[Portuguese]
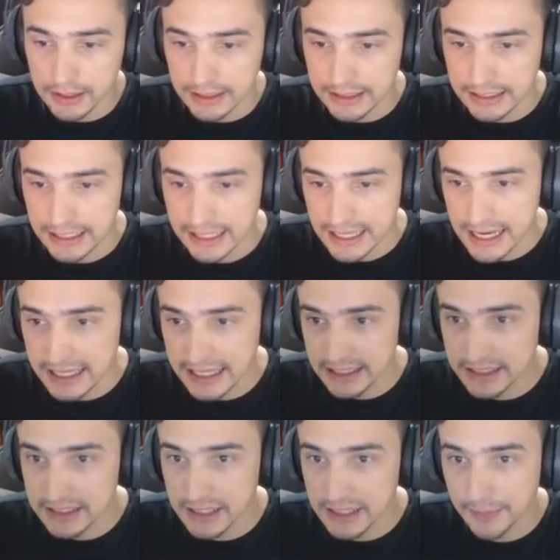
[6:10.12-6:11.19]
Caraca,
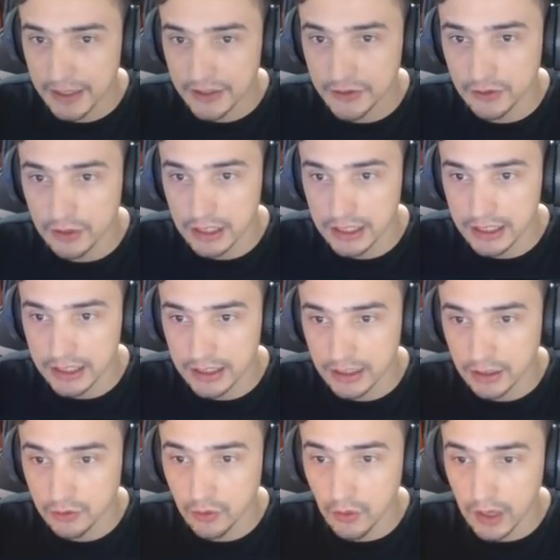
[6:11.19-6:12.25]
acho que já passou, galera.
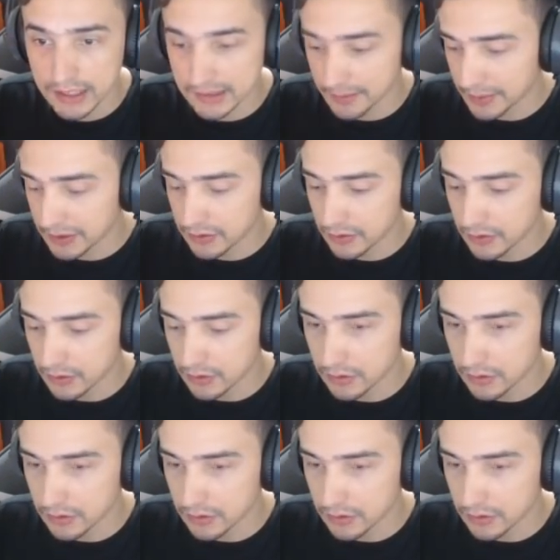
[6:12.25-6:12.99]
Nossa, passou.